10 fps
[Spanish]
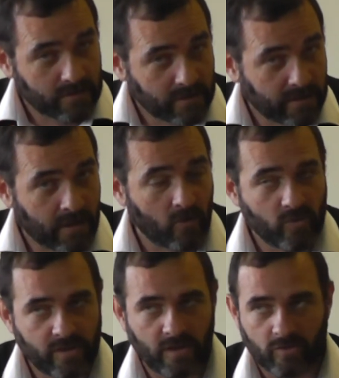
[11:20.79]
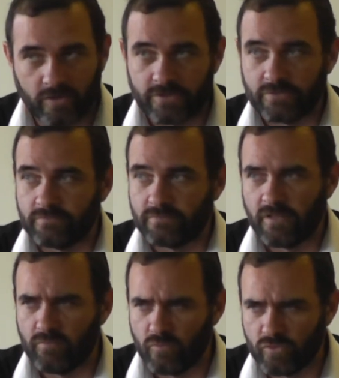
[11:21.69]
Que tengan cuidado con eso. Hay
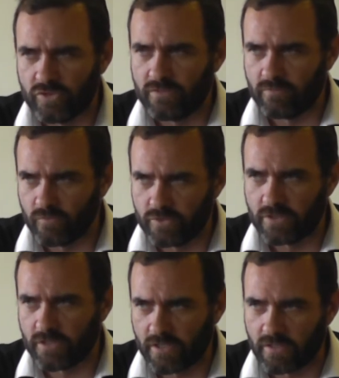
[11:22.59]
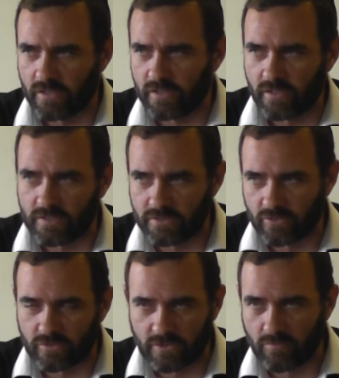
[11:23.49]
mucha, mucha gente que está diciendo
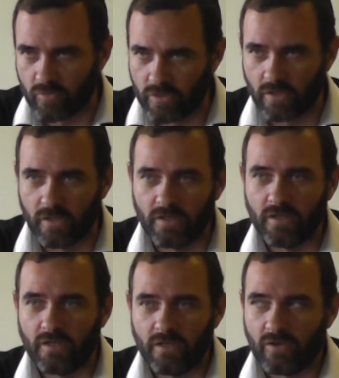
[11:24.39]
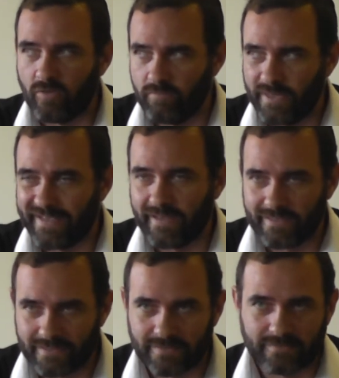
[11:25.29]
cosas muy
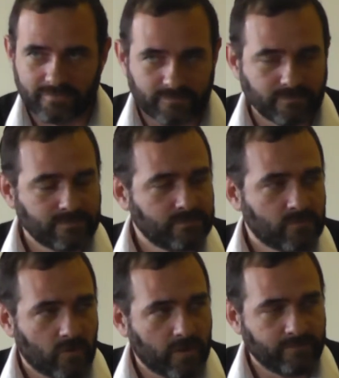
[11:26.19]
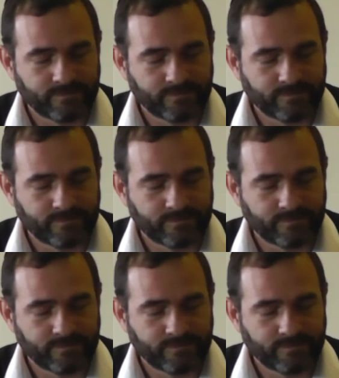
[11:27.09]
complicadas. ¿Ok?